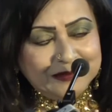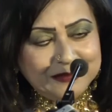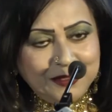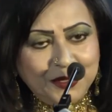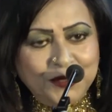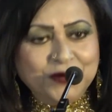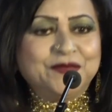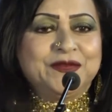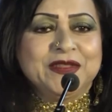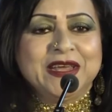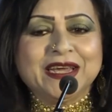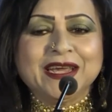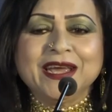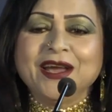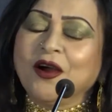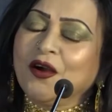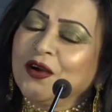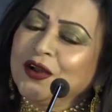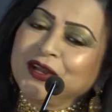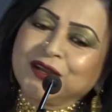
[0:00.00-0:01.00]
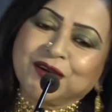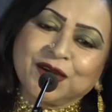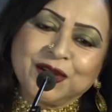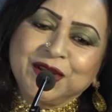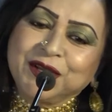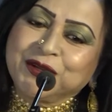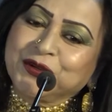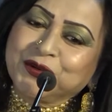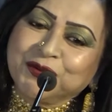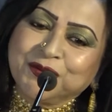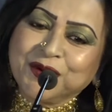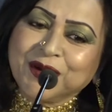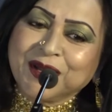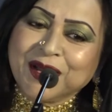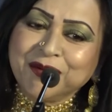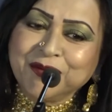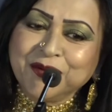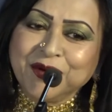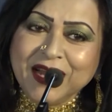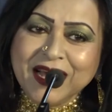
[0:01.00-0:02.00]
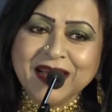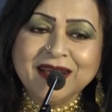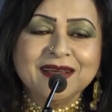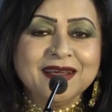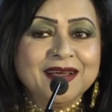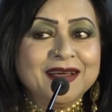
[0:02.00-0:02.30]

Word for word: তরফ থেকে অনেক অনেক শুভকামনা